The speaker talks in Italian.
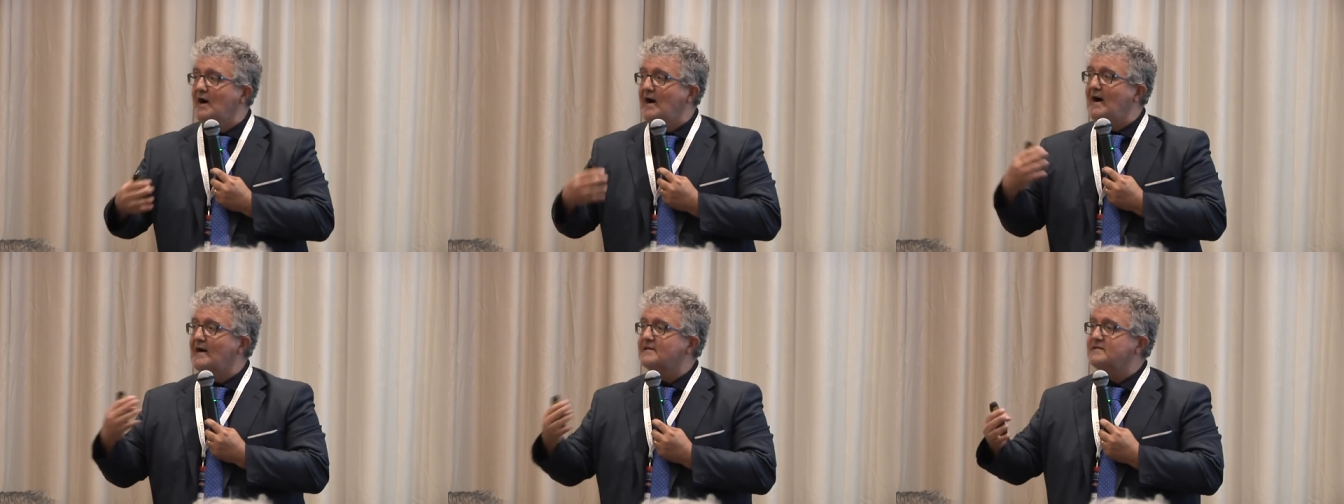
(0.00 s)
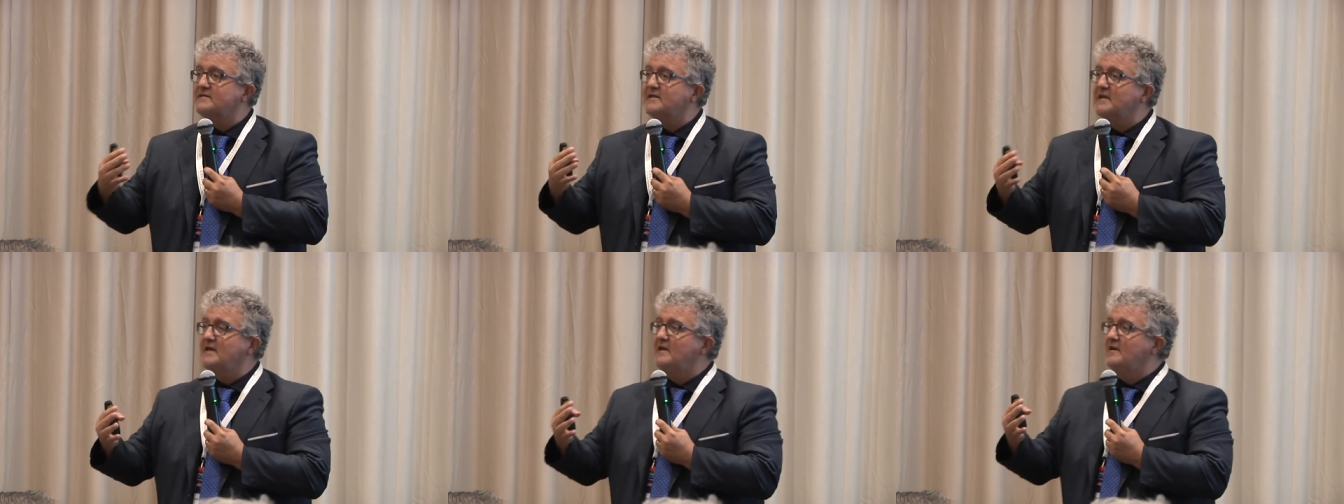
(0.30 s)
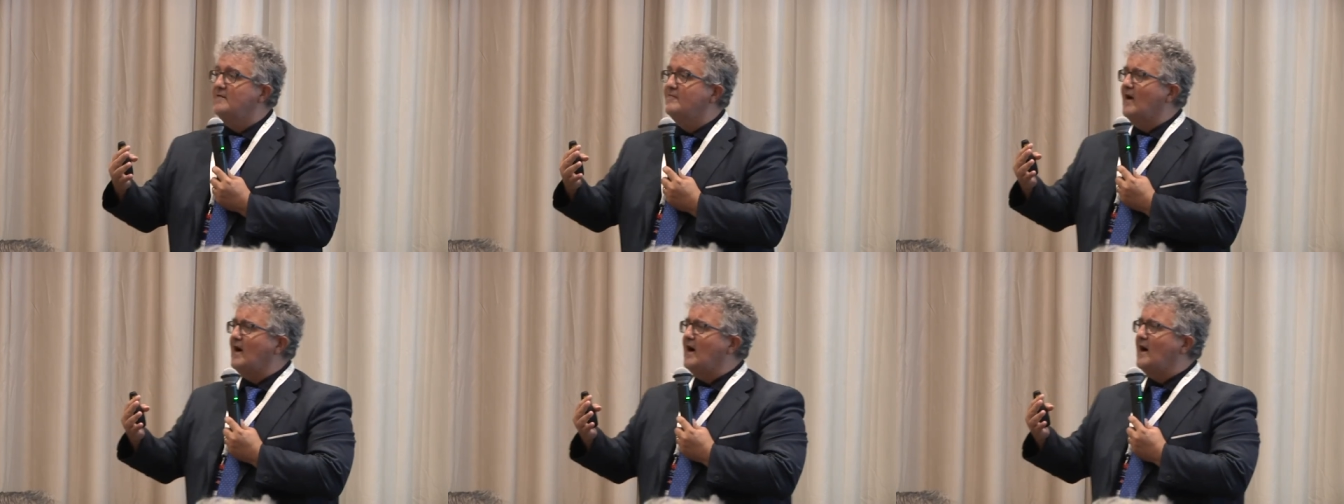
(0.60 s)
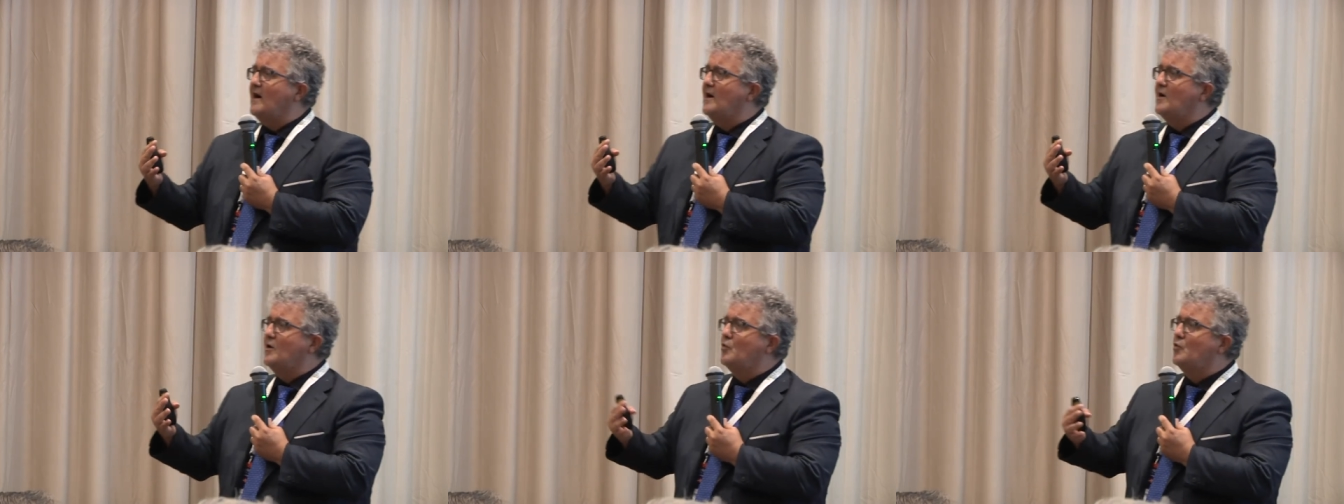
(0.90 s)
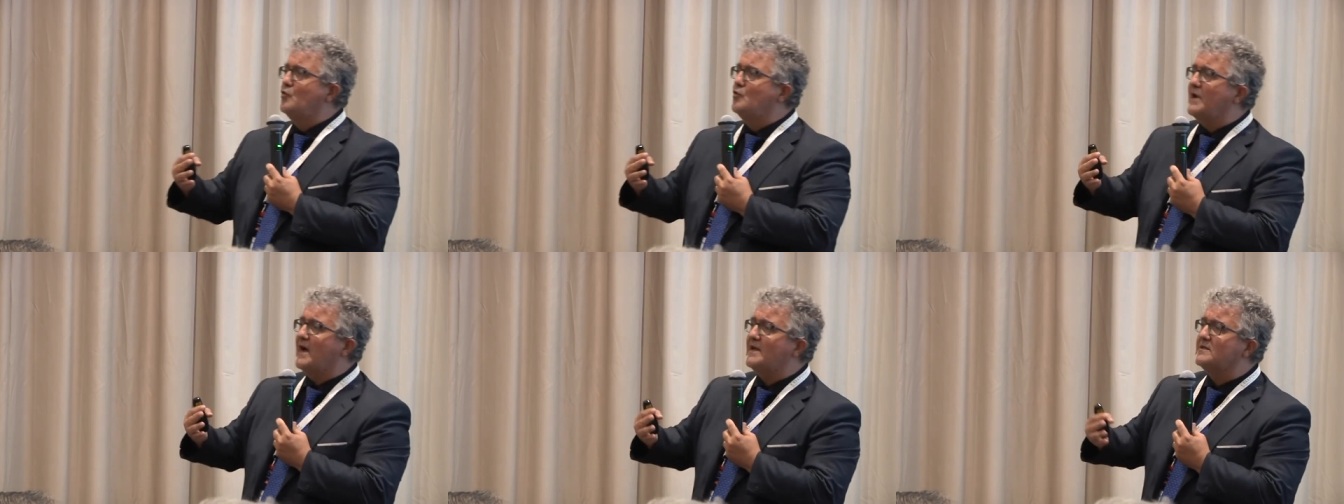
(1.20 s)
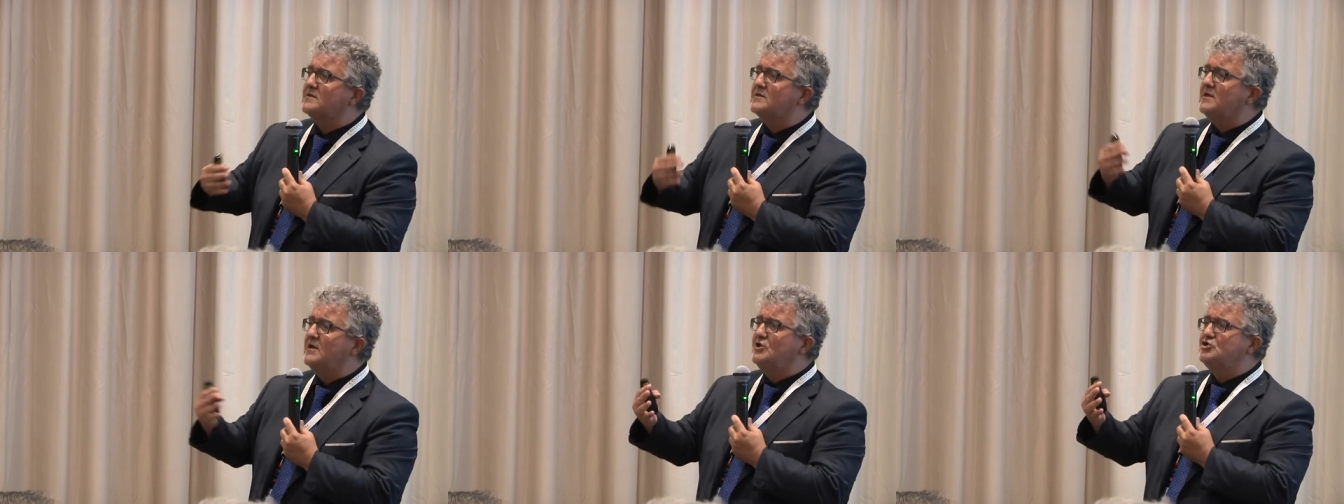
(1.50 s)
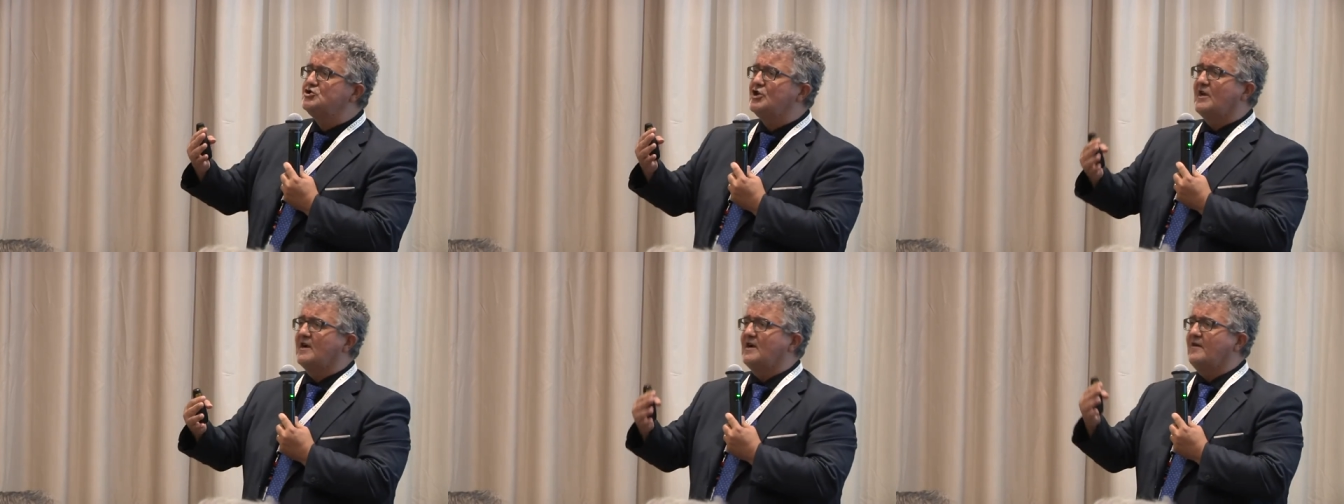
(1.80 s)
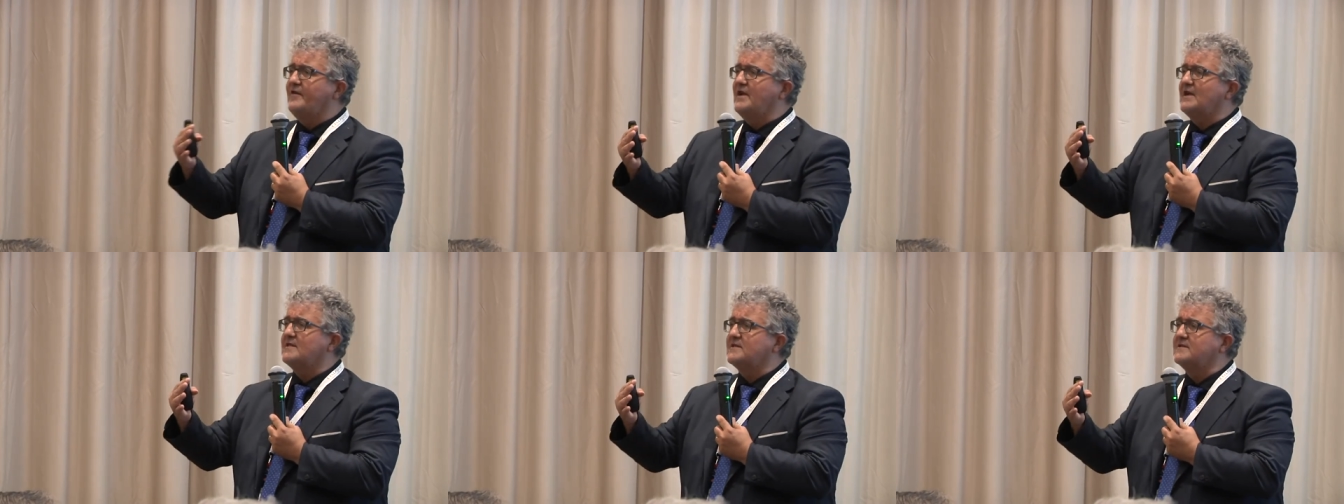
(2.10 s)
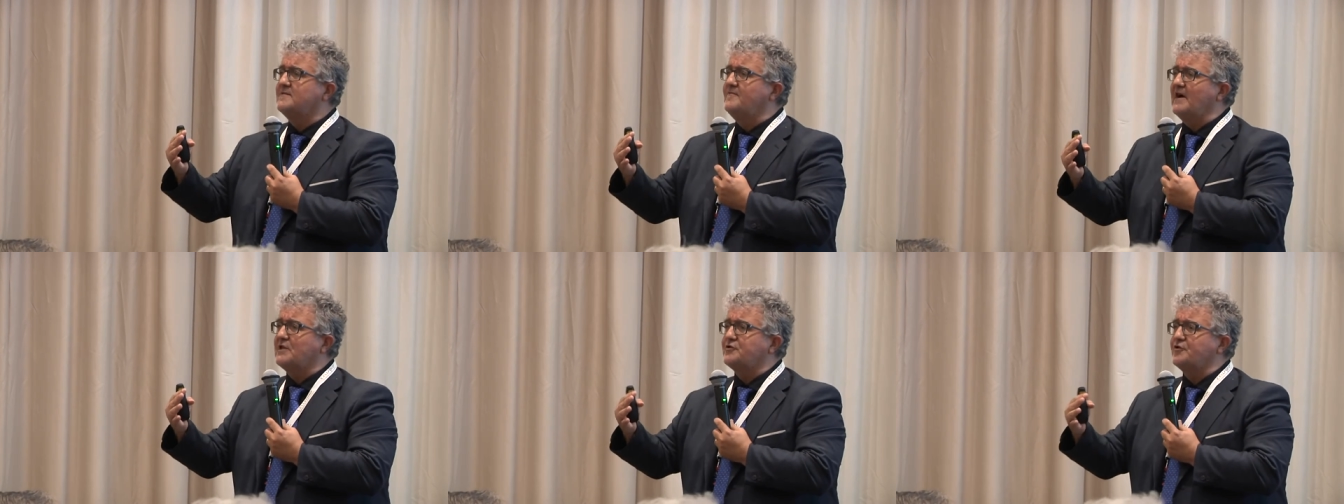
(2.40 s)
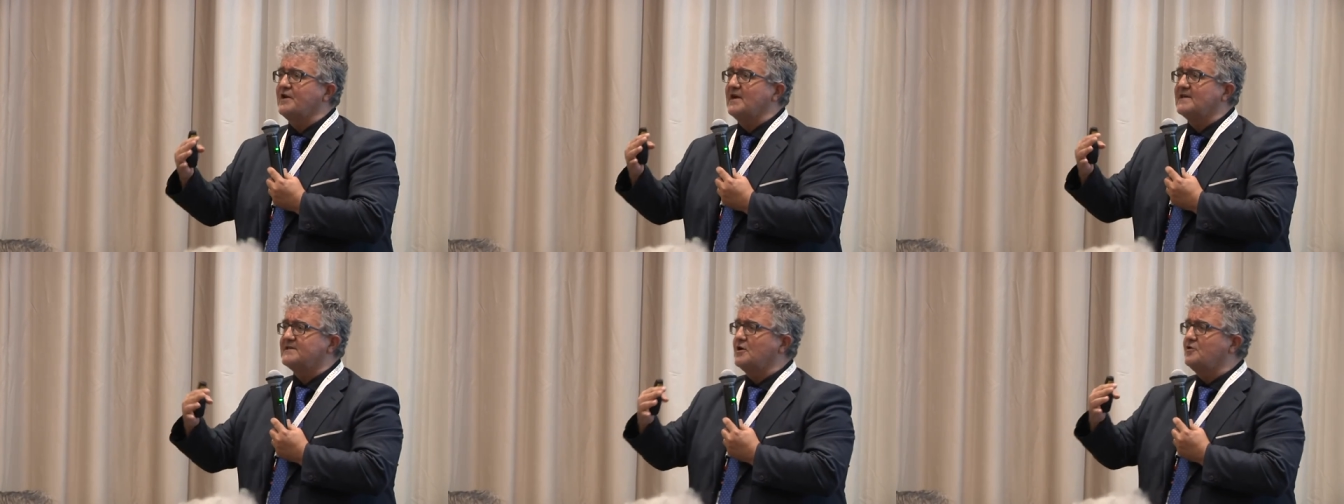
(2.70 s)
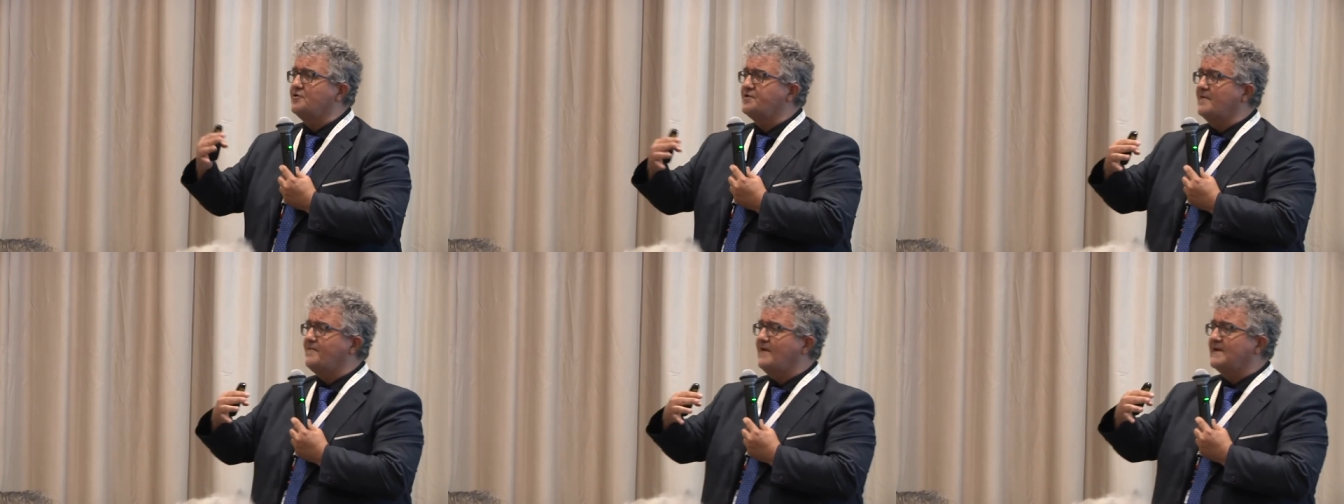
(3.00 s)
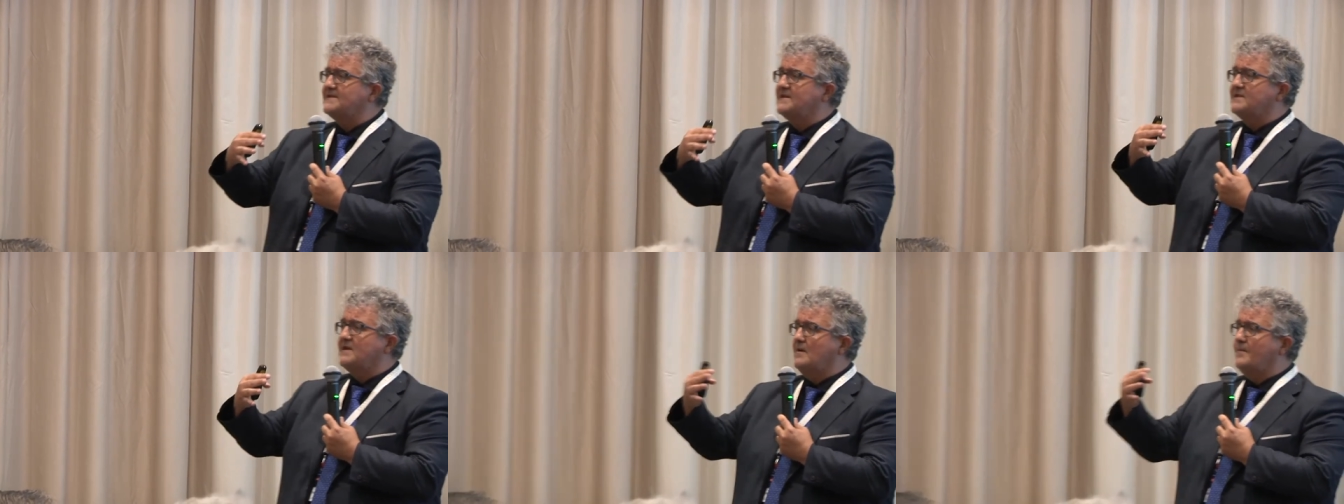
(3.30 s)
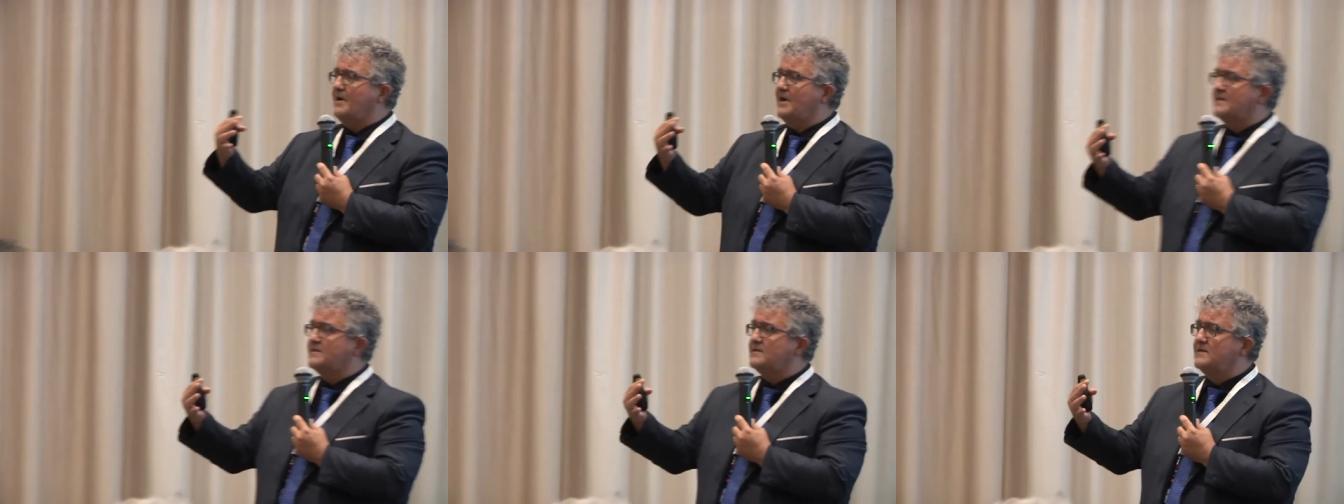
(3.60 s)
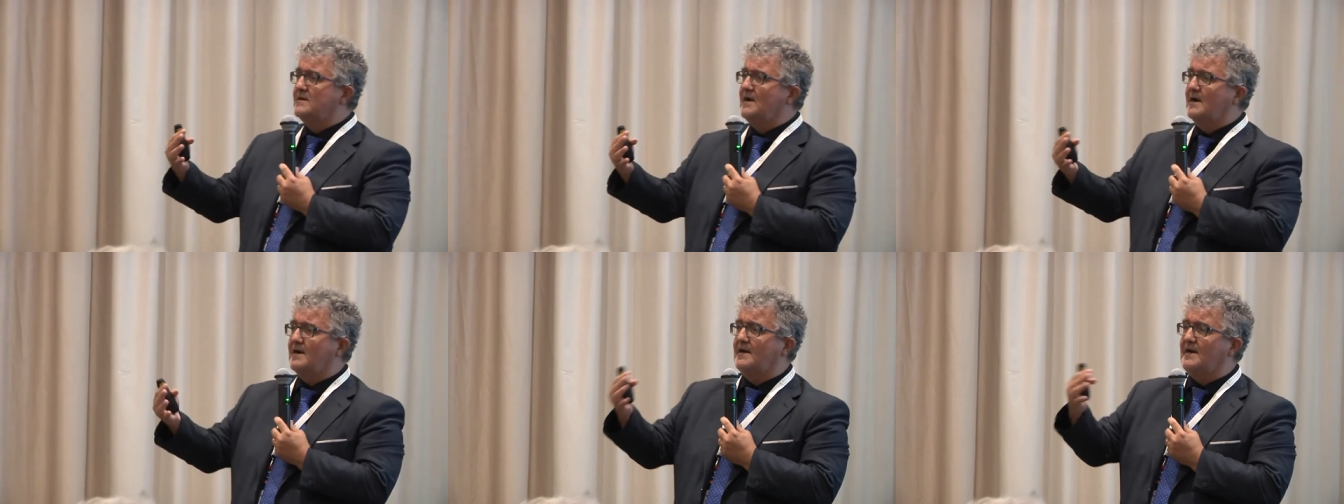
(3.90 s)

attiva un antigene che viene attivato nella seconda fase della malattia,